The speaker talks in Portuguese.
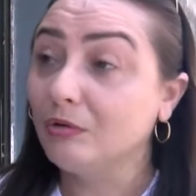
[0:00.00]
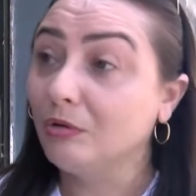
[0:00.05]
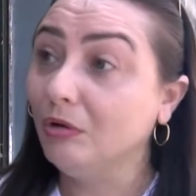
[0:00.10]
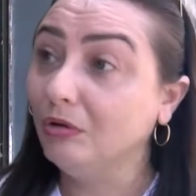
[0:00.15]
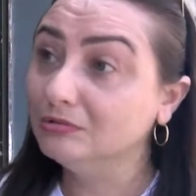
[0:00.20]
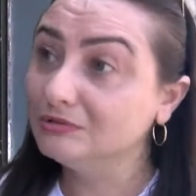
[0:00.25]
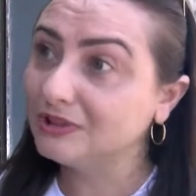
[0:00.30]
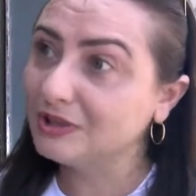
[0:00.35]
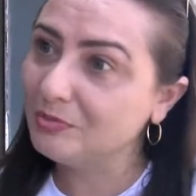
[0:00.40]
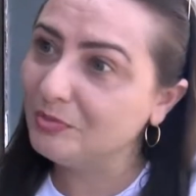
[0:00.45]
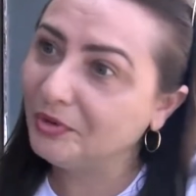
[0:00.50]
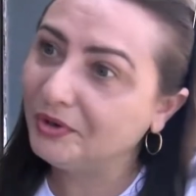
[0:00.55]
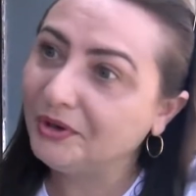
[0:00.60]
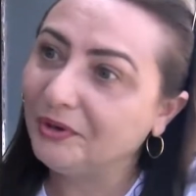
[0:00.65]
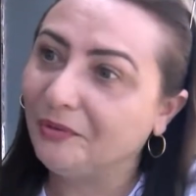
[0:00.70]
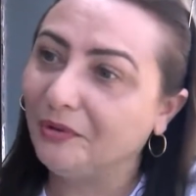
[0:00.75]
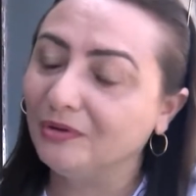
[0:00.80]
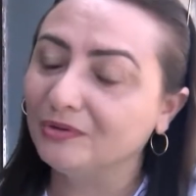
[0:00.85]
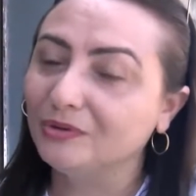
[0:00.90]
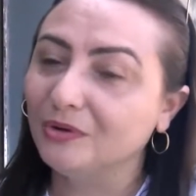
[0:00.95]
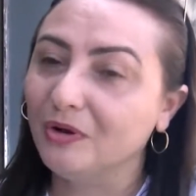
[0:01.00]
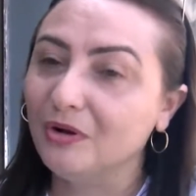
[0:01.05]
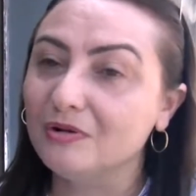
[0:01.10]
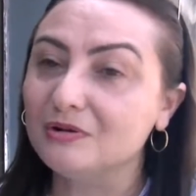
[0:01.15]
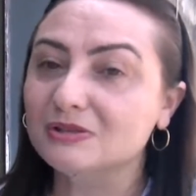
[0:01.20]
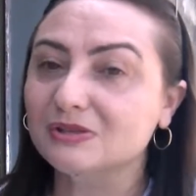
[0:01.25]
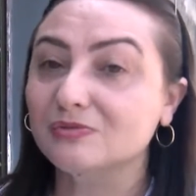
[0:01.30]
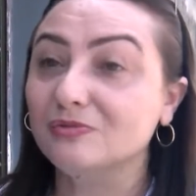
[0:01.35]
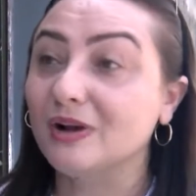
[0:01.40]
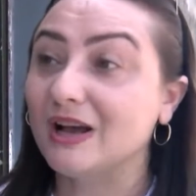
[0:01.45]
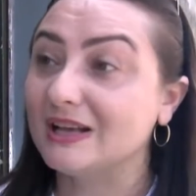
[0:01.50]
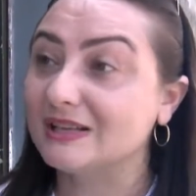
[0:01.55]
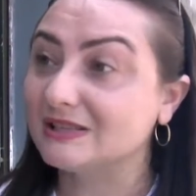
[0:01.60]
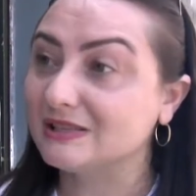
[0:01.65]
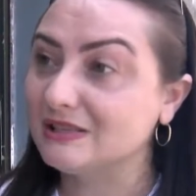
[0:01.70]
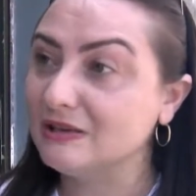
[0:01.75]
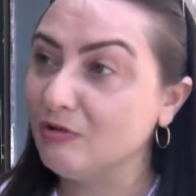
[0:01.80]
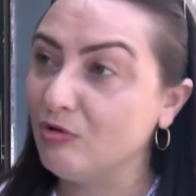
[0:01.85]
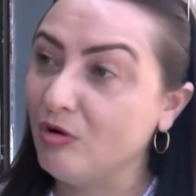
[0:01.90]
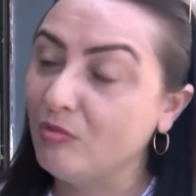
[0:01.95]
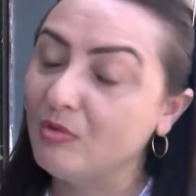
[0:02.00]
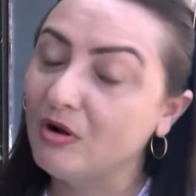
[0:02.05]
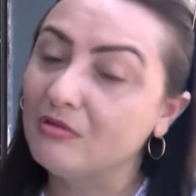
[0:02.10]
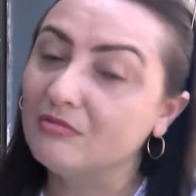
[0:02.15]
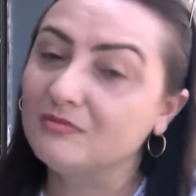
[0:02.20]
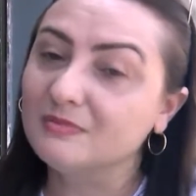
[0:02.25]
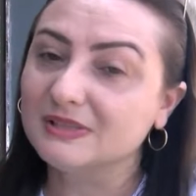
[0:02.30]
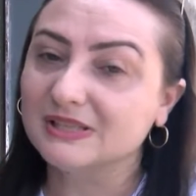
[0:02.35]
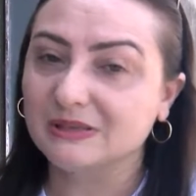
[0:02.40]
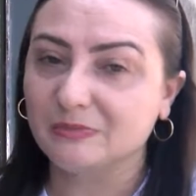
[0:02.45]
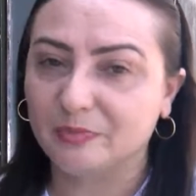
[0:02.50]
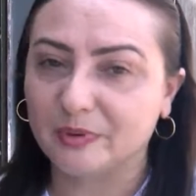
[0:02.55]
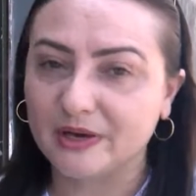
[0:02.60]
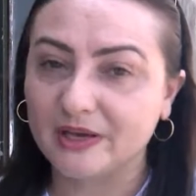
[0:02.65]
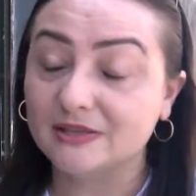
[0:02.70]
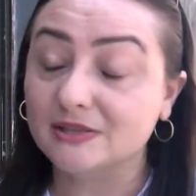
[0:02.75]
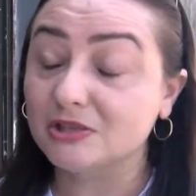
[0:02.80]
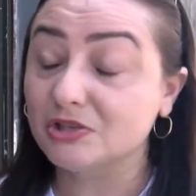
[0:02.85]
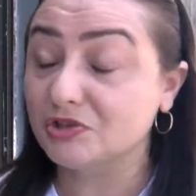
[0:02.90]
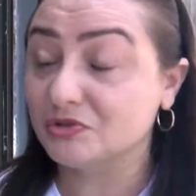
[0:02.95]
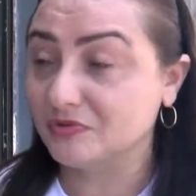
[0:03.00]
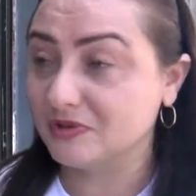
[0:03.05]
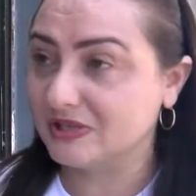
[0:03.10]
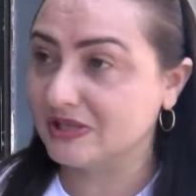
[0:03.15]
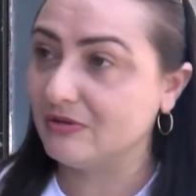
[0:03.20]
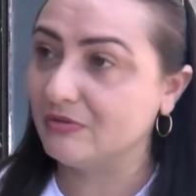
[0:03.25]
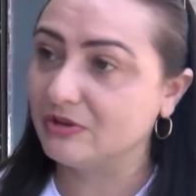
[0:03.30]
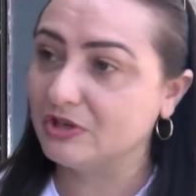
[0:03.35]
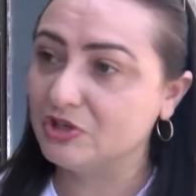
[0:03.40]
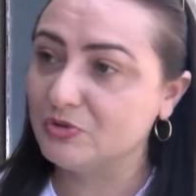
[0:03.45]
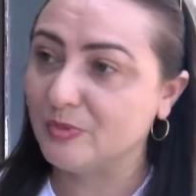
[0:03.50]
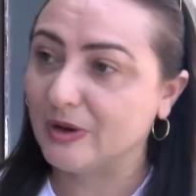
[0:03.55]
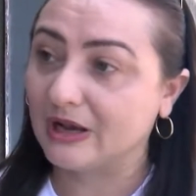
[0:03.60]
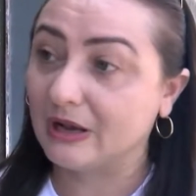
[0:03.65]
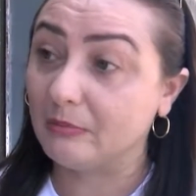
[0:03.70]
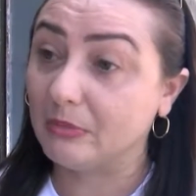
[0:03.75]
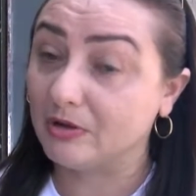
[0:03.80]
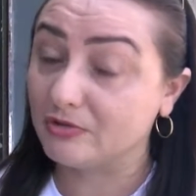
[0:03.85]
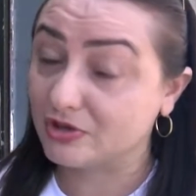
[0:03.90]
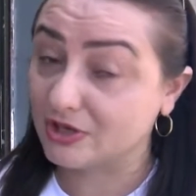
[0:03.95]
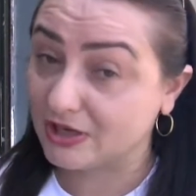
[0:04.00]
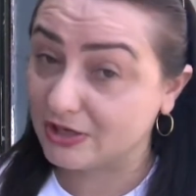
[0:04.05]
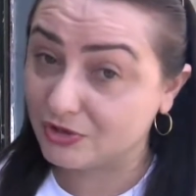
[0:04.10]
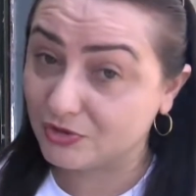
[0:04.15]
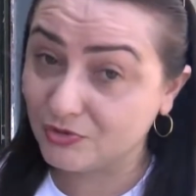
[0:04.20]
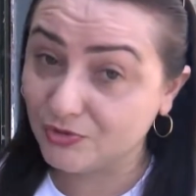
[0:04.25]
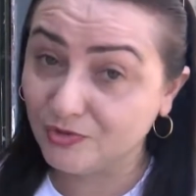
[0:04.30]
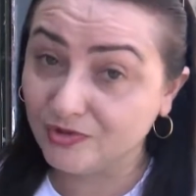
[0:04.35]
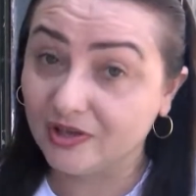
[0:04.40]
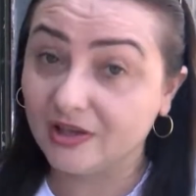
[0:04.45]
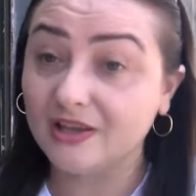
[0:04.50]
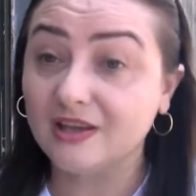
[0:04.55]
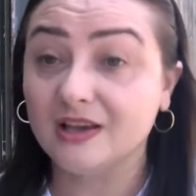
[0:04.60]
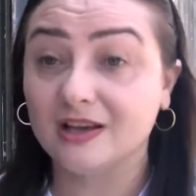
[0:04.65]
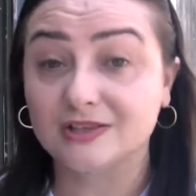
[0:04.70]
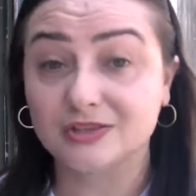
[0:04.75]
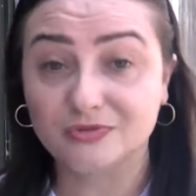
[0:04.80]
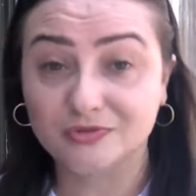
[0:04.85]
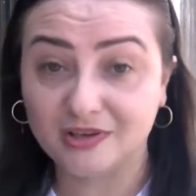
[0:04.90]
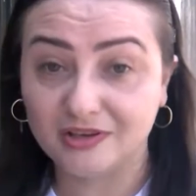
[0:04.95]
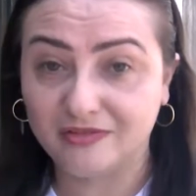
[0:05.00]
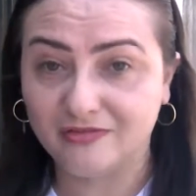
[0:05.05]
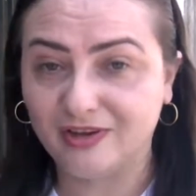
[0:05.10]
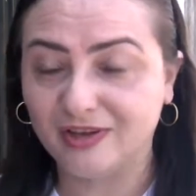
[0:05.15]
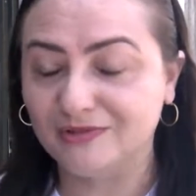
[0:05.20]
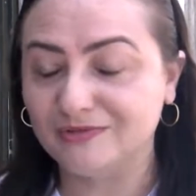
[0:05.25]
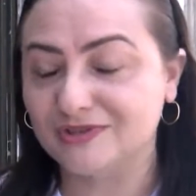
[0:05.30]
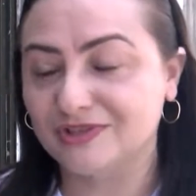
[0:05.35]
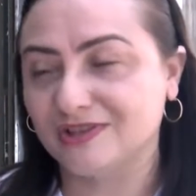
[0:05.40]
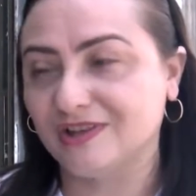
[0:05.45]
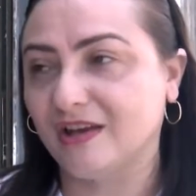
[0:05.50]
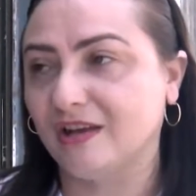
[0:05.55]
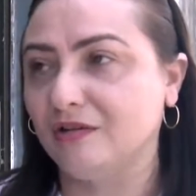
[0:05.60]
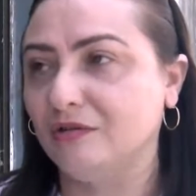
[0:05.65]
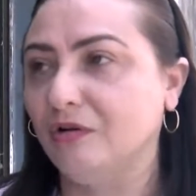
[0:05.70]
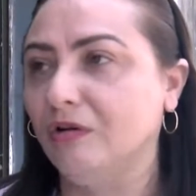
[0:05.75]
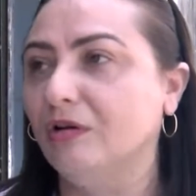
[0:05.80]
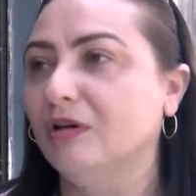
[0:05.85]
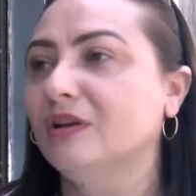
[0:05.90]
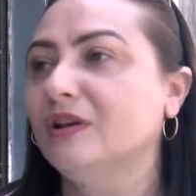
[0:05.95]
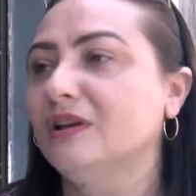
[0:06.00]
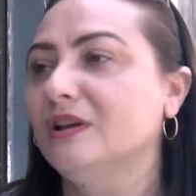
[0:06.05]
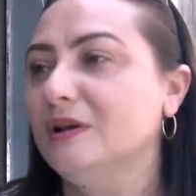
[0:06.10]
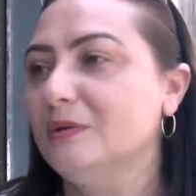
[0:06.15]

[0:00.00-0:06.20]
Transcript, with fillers: contribuir conosco, assim como algumas empresas, instituição aqui de Bacabal já ajuda e ajuda que vem do exterior,